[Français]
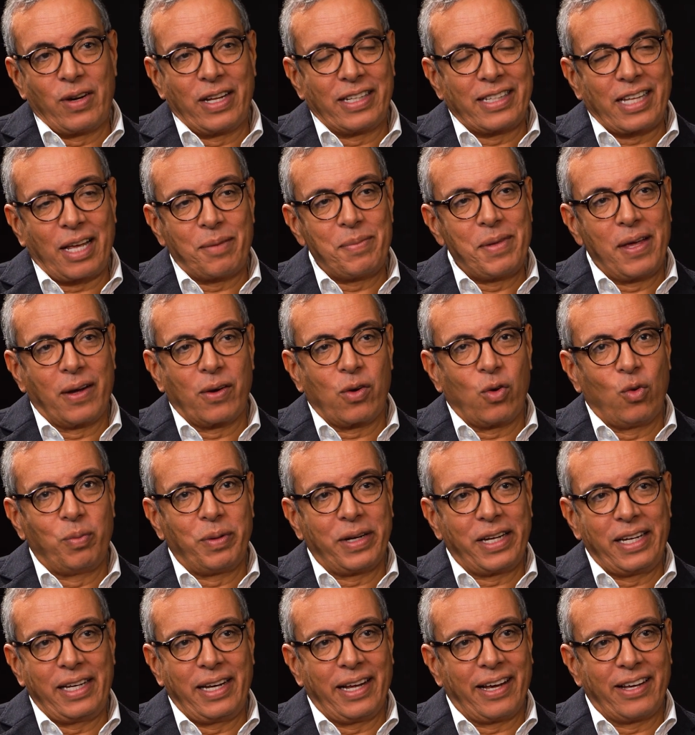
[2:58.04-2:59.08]
on l'a très bien
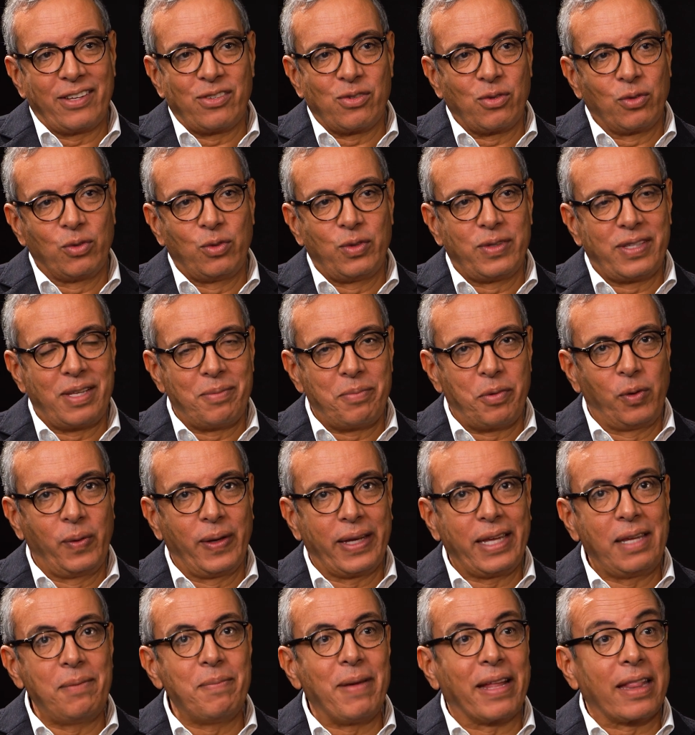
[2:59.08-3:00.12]
compris, les raisons de ces
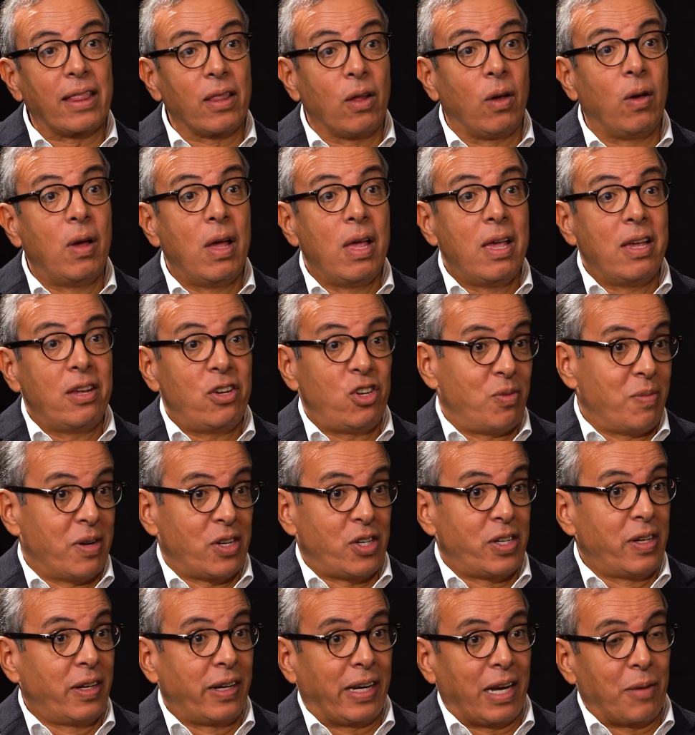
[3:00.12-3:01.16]
pénuries. Maintenant,
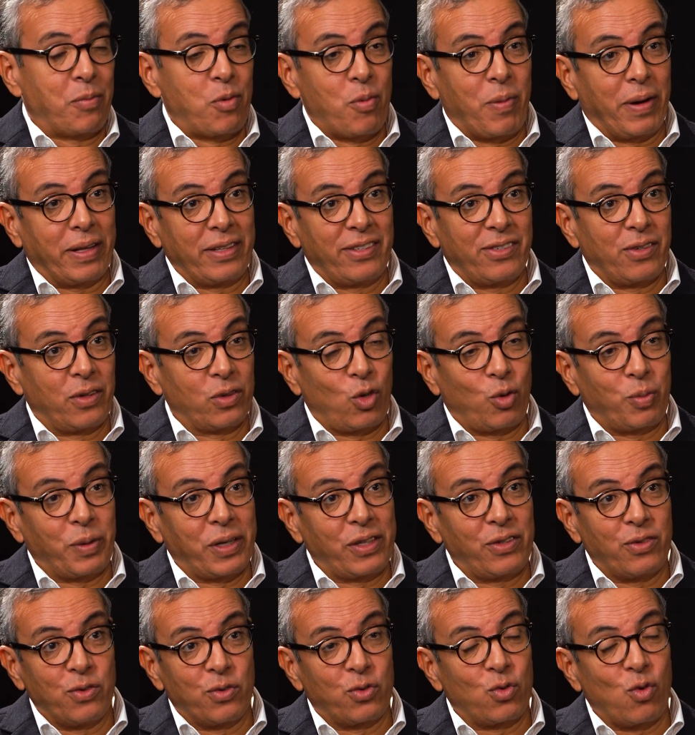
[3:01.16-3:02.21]
j'imagine que la plupart des
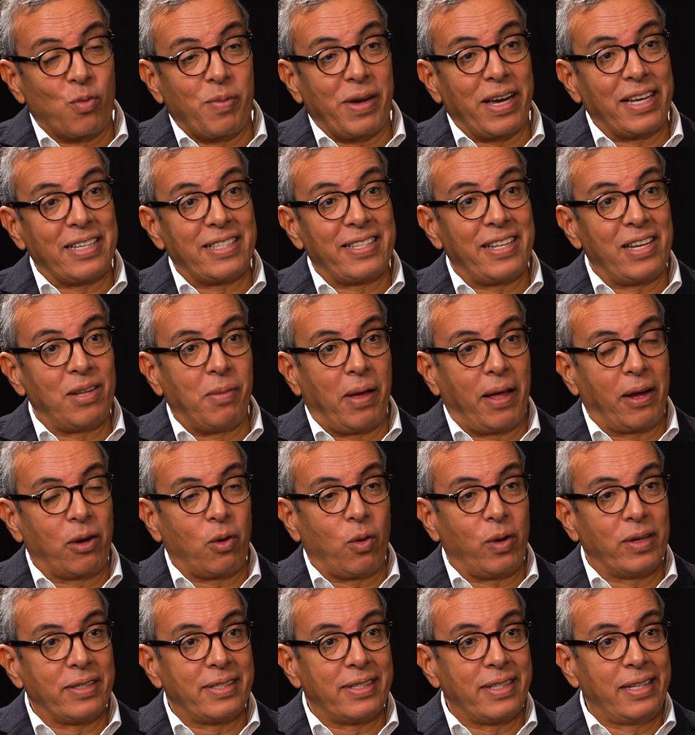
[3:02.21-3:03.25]
entreprises ne sont pas restées les bras
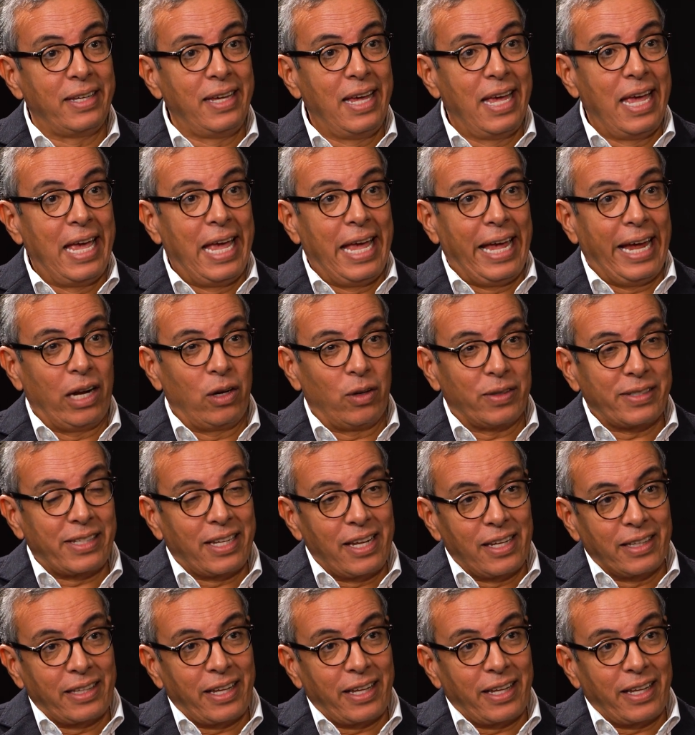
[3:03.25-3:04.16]
croisés. Alors ce qui est